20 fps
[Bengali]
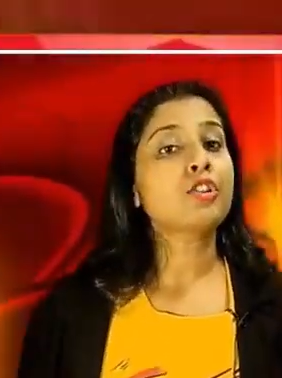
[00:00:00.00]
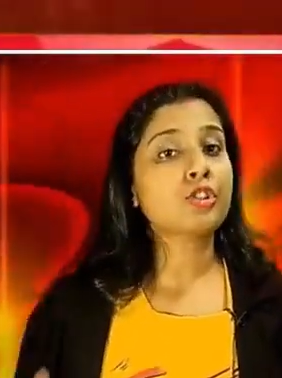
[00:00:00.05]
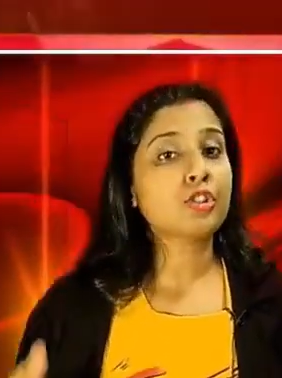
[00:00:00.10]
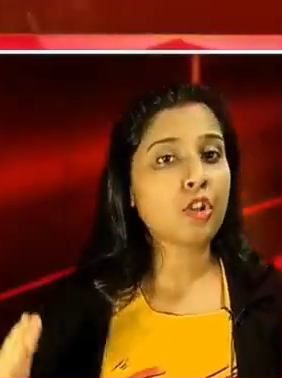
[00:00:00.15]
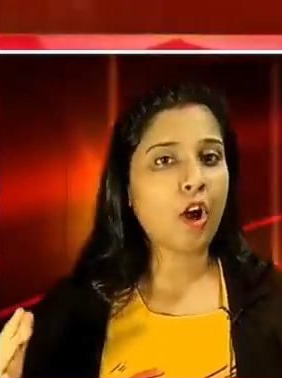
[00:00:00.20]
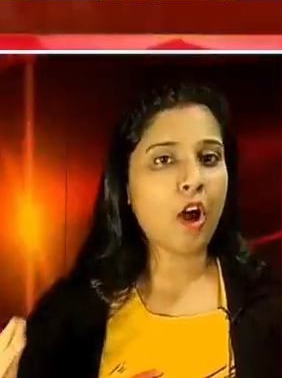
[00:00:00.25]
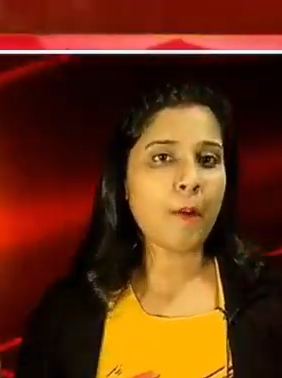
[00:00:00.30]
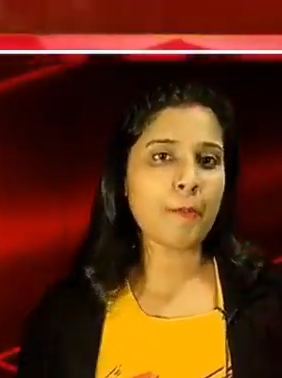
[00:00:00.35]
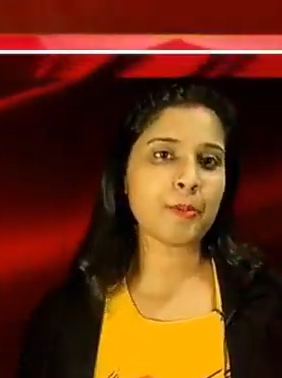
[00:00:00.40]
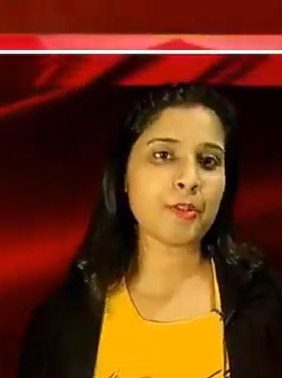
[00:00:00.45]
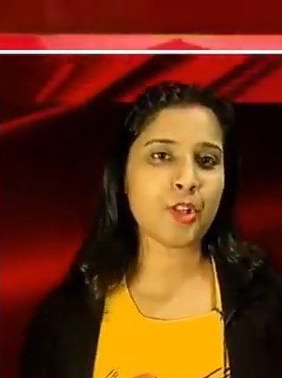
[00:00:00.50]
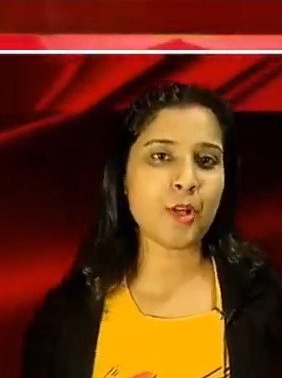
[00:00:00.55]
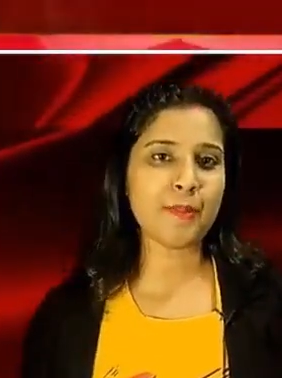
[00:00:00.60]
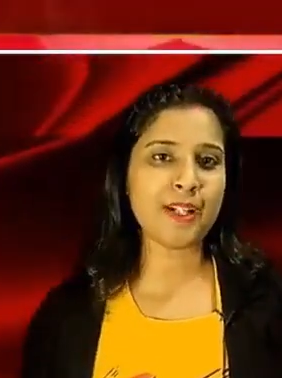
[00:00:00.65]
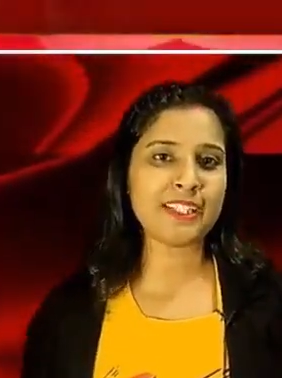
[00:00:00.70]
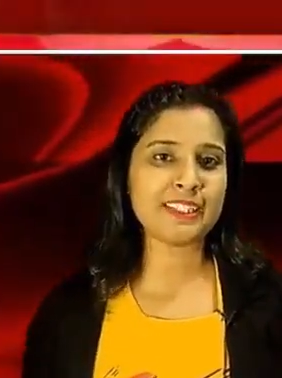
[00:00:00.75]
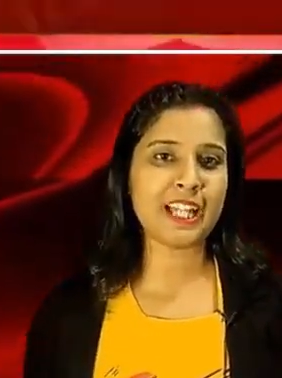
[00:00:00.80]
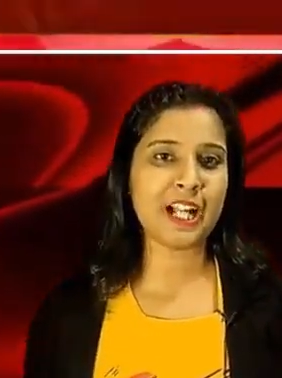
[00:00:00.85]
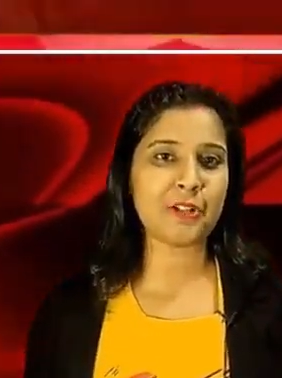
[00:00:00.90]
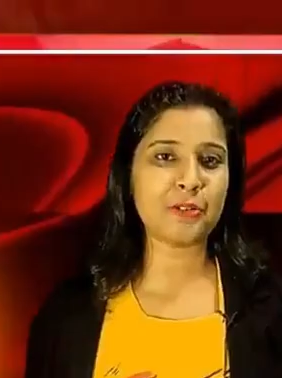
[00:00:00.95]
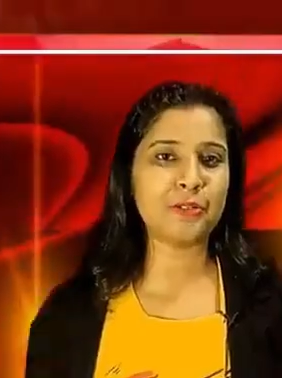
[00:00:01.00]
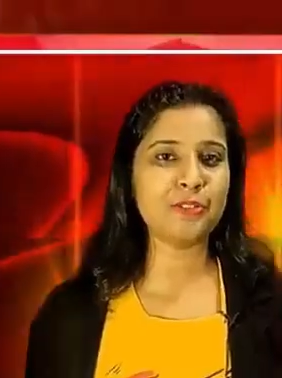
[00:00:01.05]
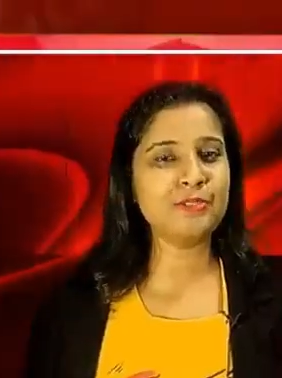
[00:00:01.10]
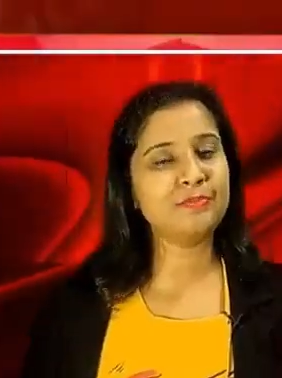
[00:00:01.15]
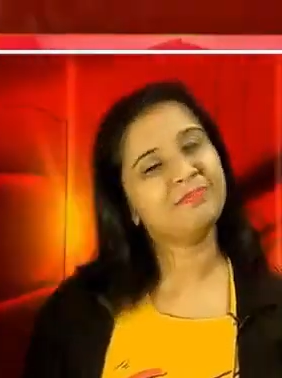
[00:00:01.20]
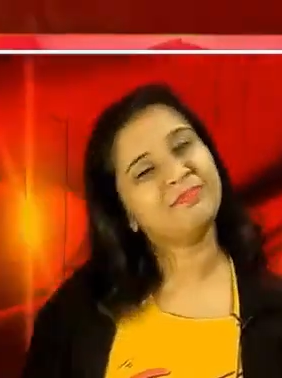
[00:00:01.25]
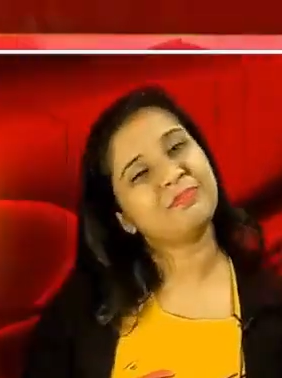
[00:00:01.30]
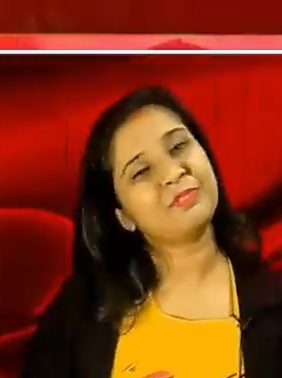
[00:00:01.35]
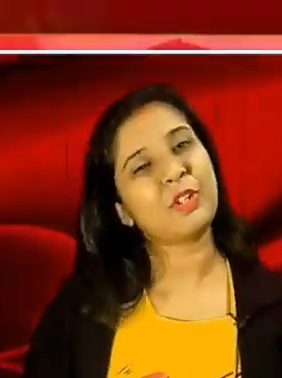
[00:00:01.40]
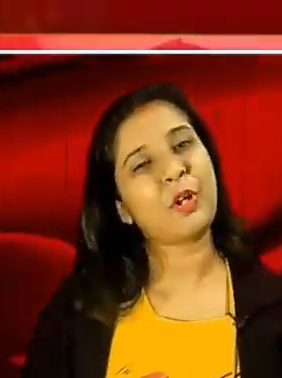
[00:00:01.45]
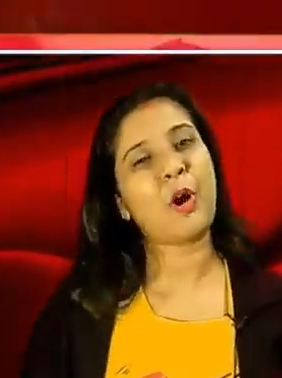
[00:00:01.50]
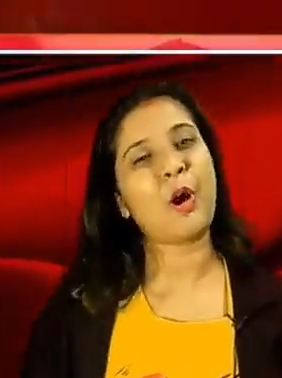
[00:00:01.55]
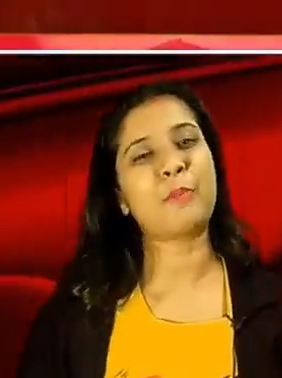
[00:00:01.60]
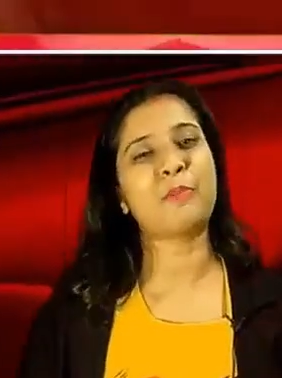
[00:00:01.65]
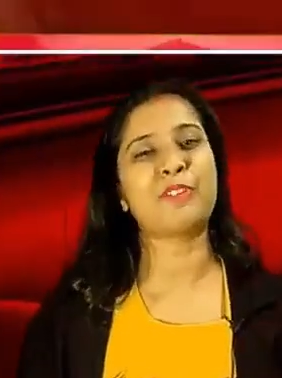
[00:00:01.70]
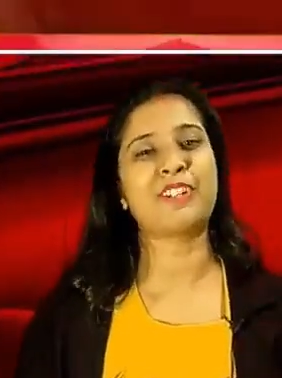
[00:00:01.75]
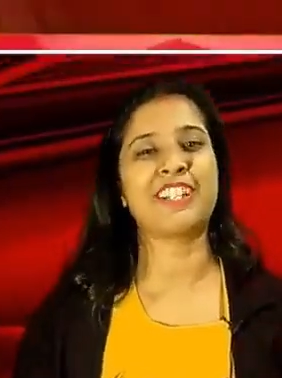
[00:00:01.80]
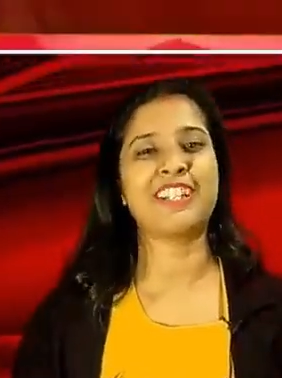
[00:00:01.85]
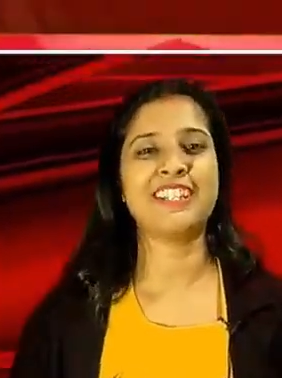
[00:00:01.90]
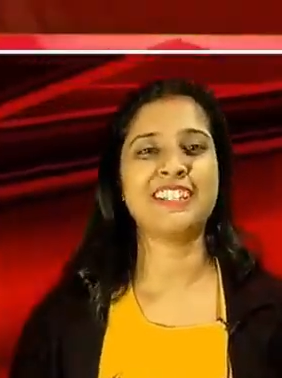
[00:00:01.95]
সব সময় থাকুন
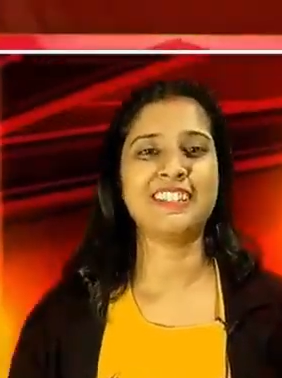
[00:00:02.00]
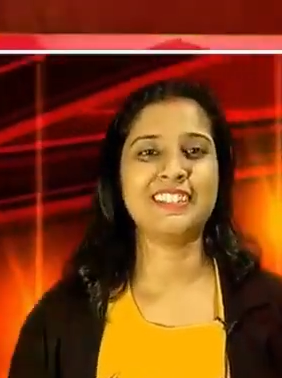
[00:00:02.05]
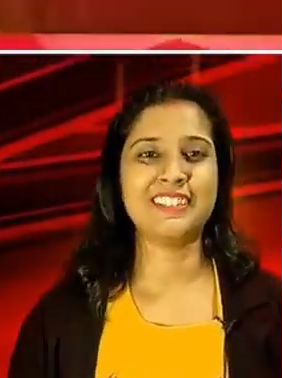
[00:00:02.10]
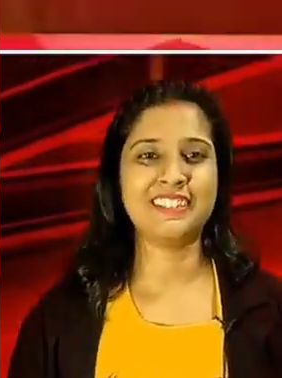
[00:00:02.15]
খবরে